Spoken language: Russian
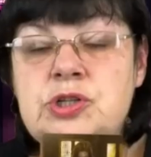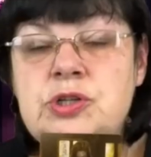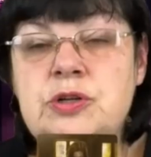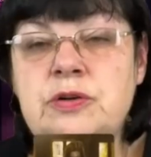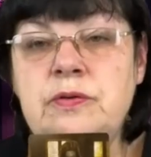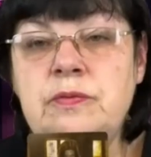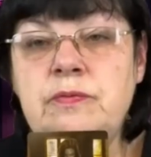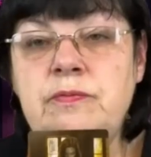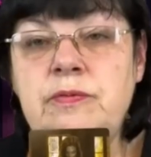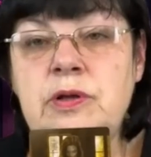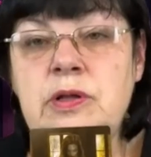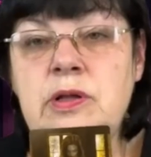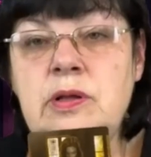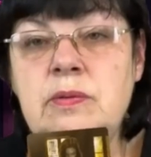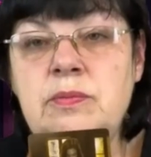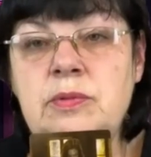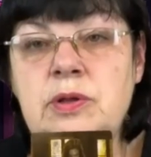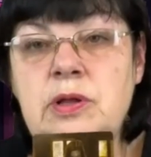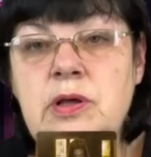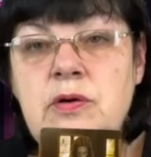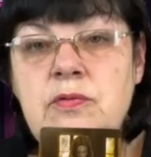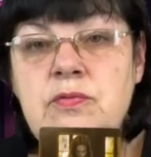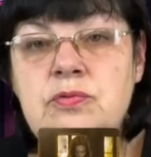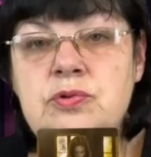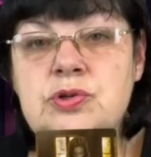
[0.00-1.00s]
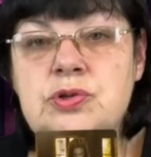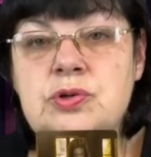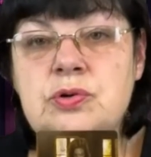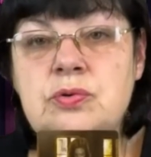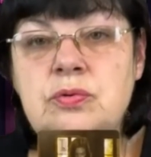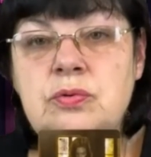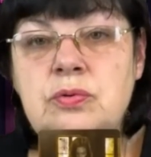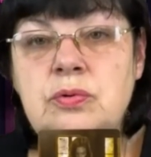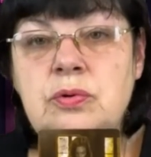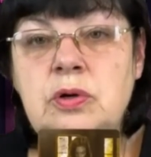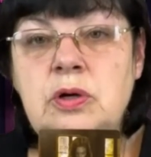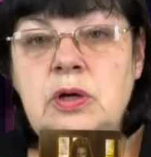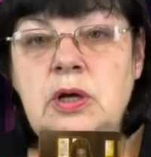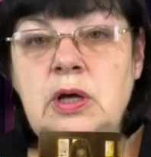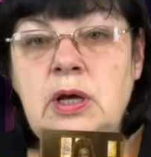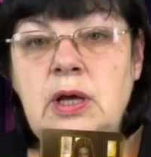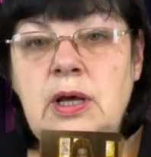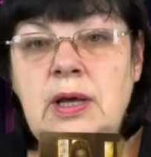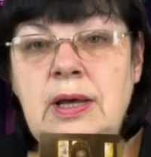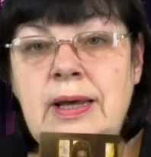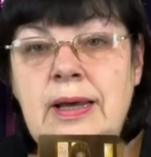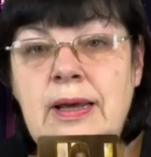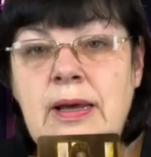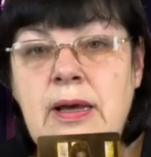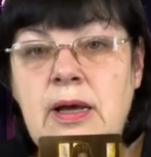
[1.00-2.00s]
же видим девушку,
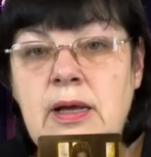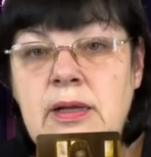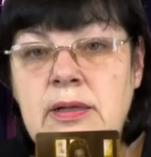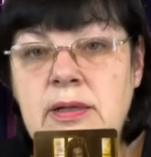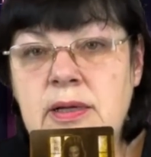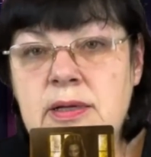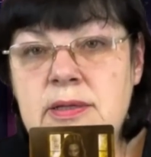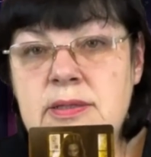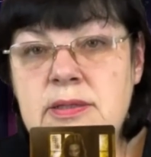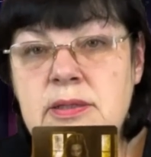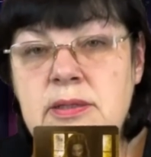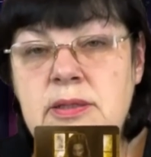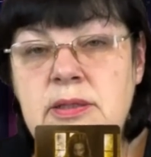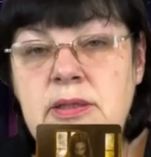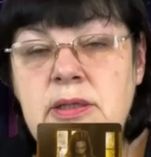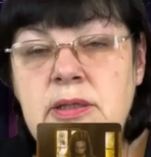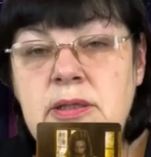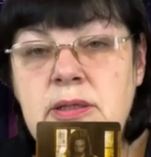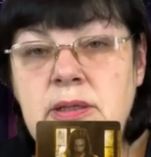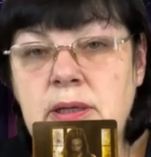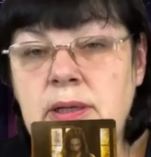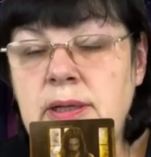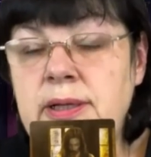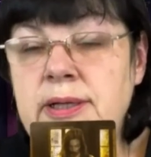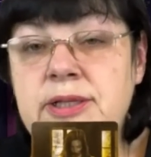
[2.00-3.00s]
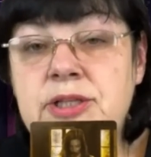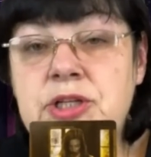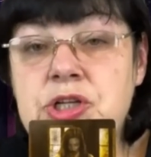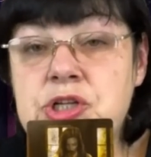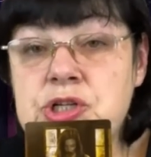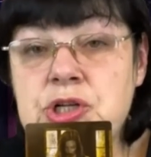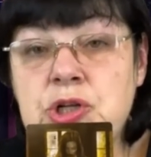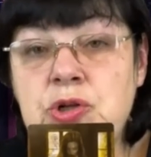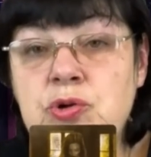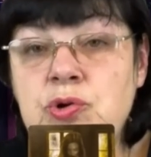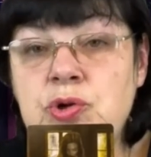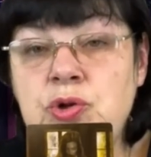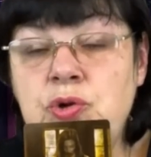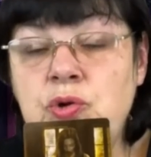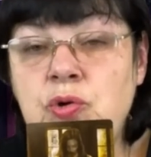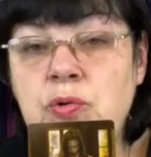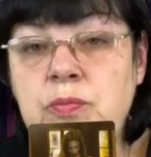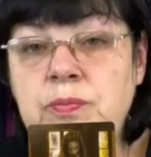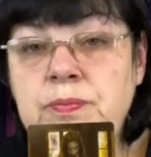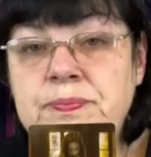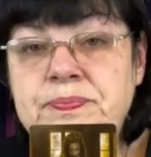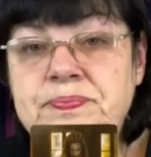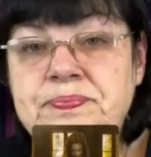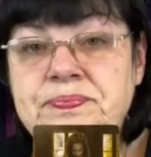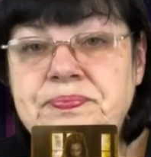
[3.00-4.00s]
она сидит, это жилой
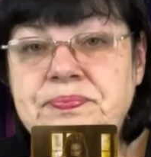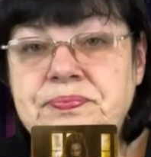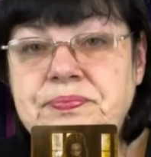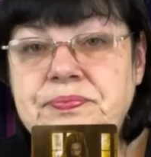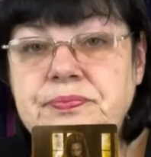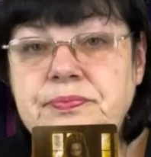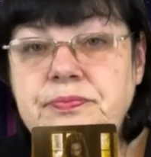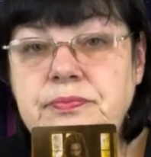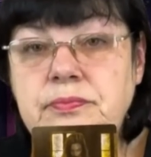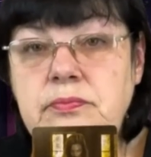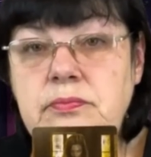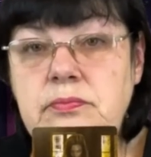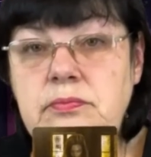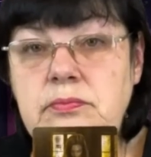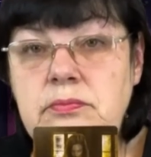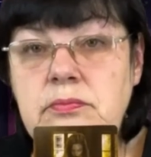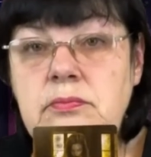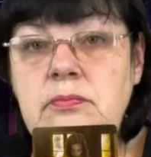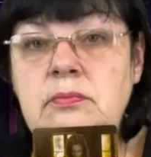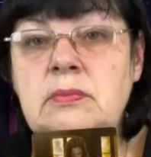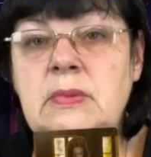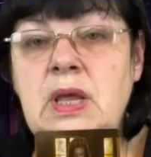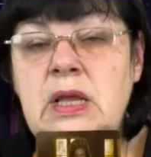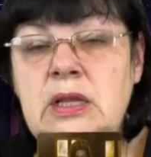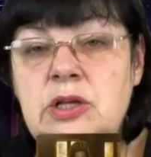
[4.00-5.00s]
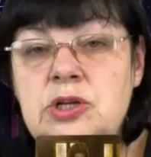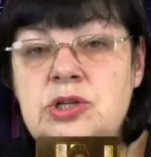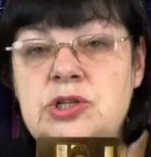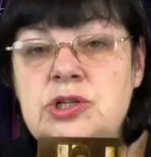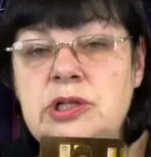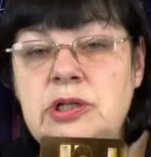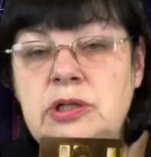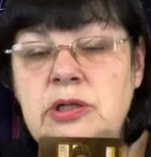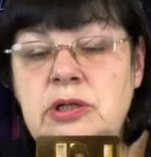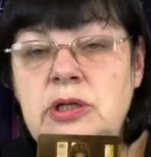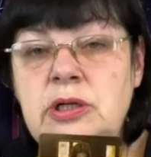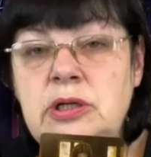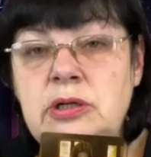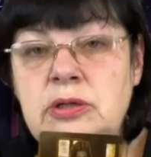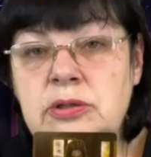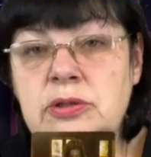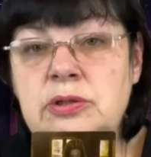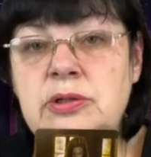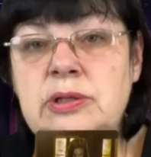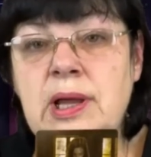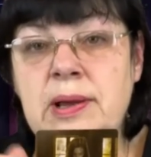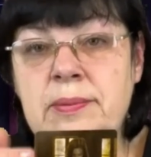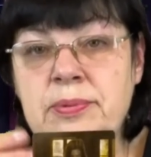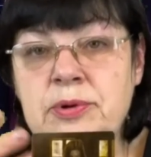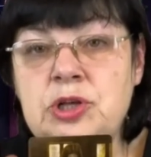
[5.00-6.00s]
дом, это жилые,
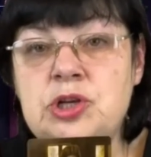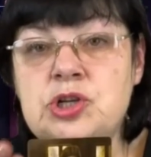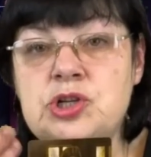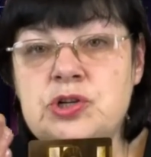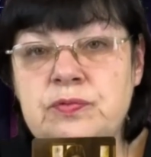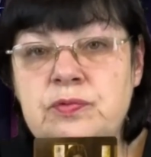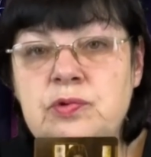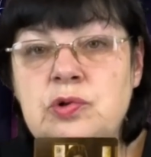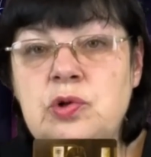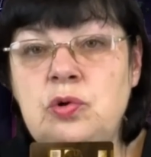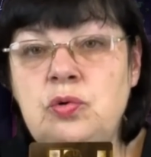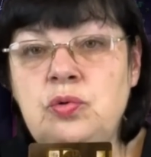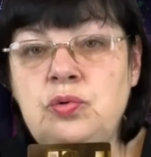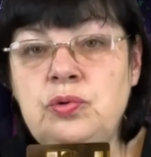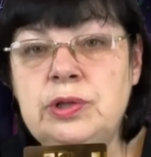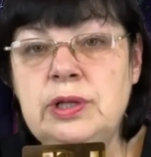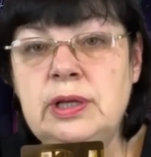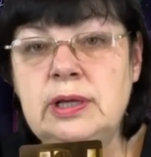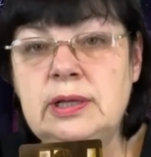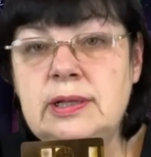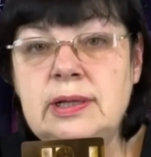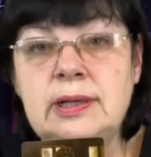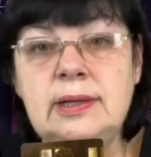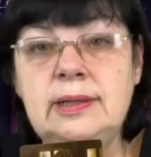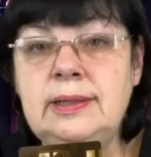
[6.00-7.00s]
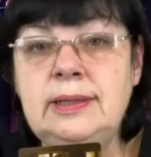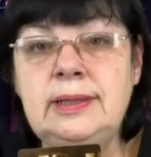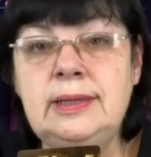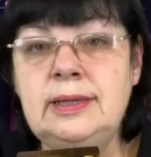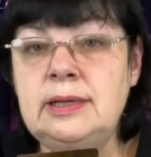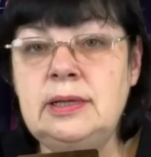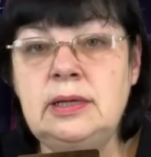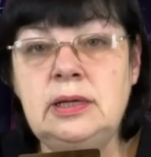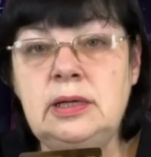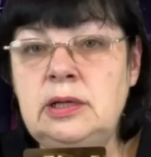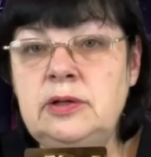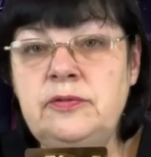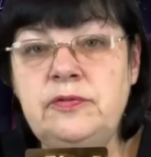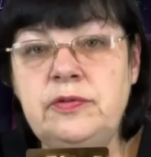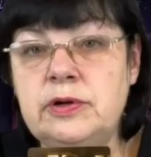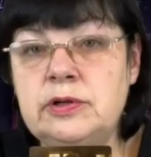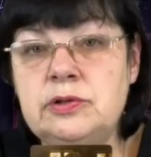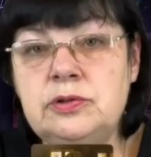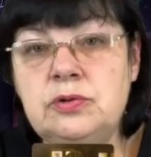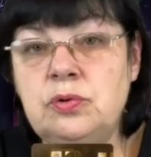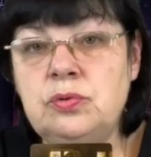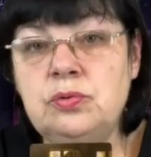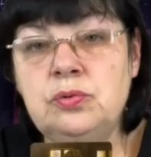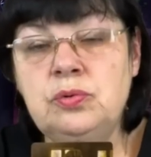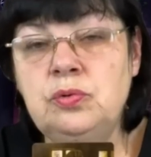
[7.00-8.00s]
там, где живут люди, это не
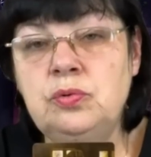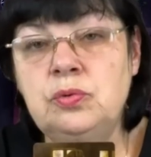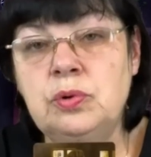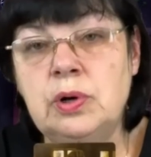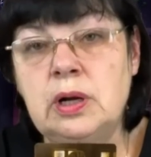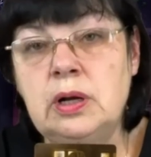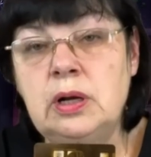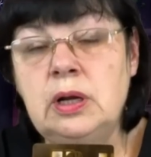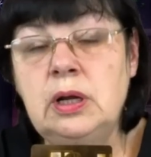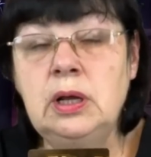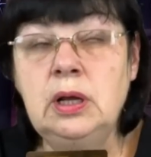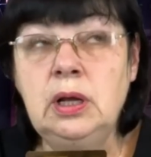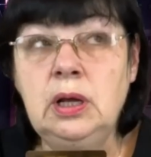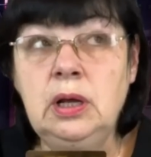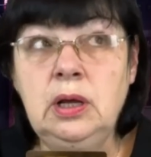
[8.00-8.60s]
инфраструктура.